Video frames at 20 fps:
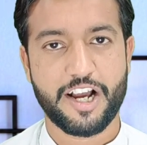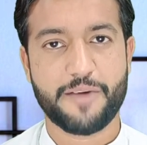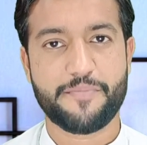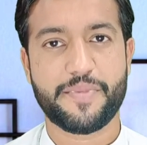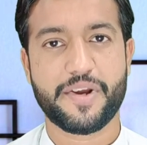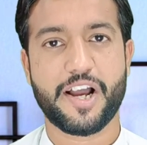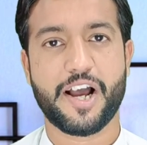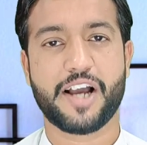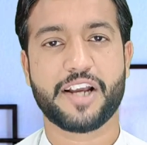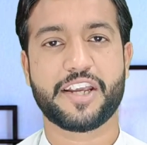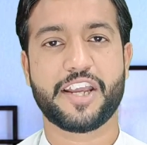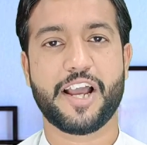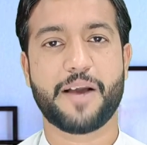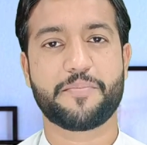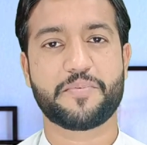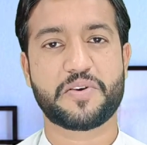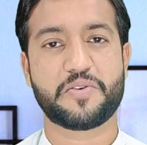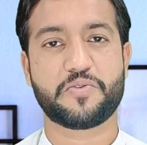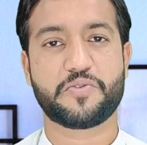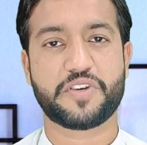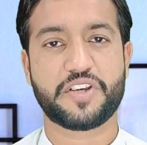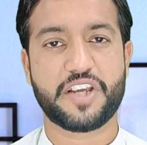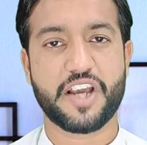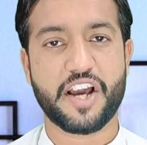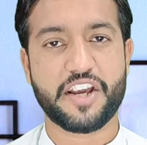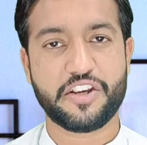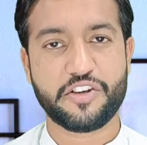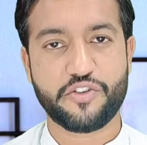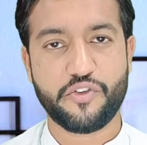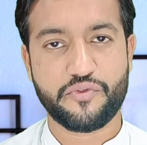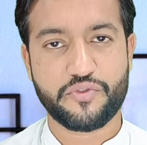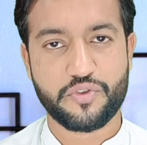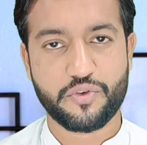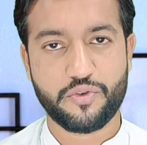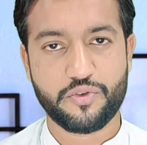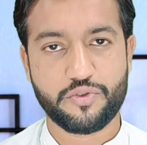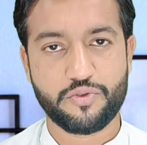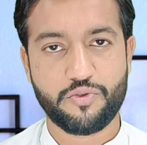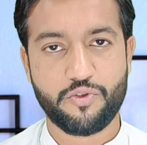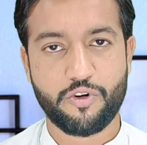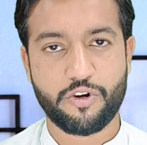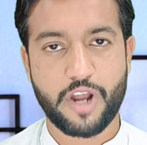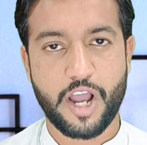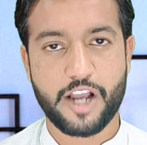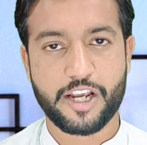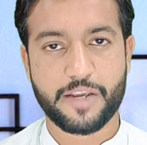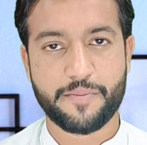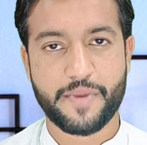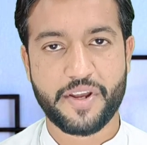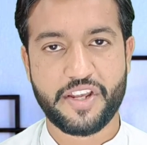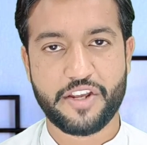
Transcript: अब मैं आगे आपको क्या ही गुफ्तु दूँ और आगे